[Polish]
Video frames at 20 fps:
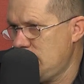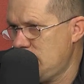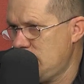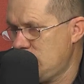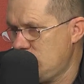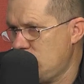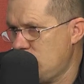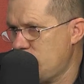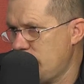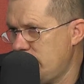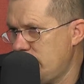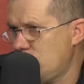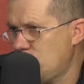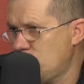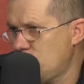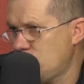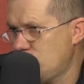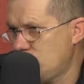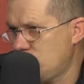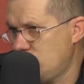
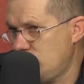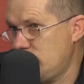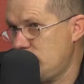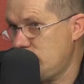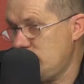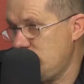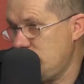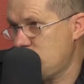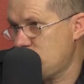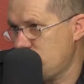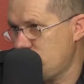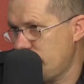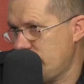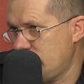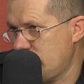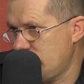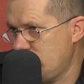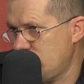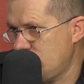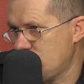obiektu, czyli i
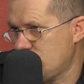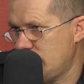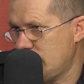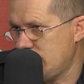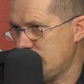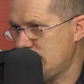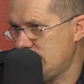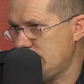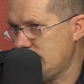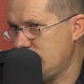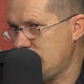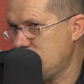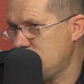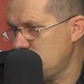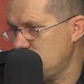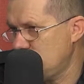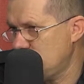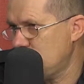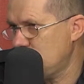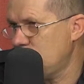człowieka, i mieszkańca. Dlatego
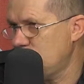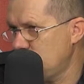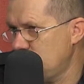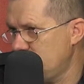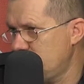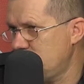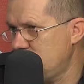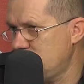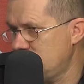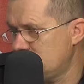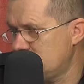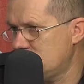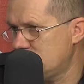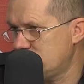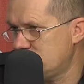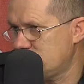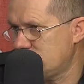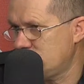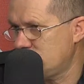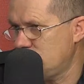my o tym mówimy i na to
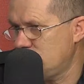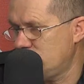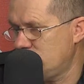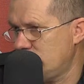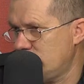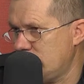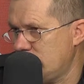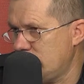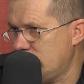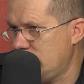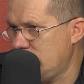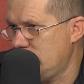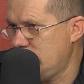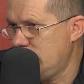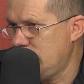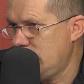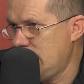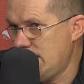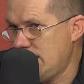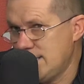zwracamy uwagę.
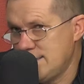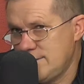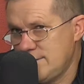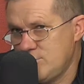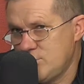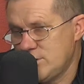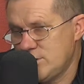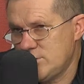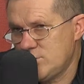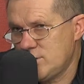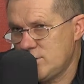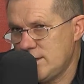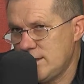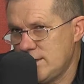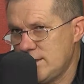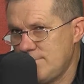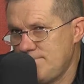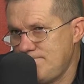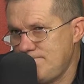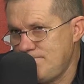A z tym
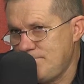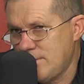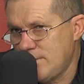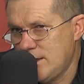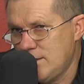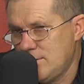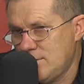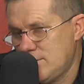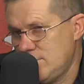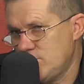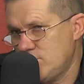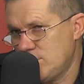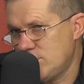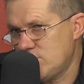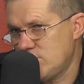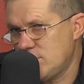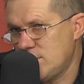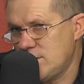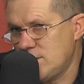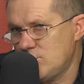przestrzeganiem, z tym
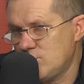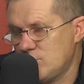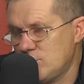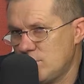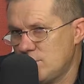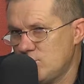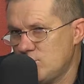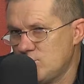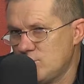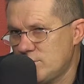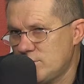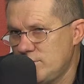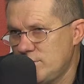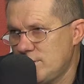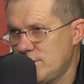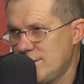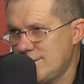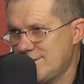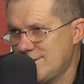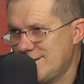przestrzeganiem to ja może
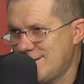chwilkę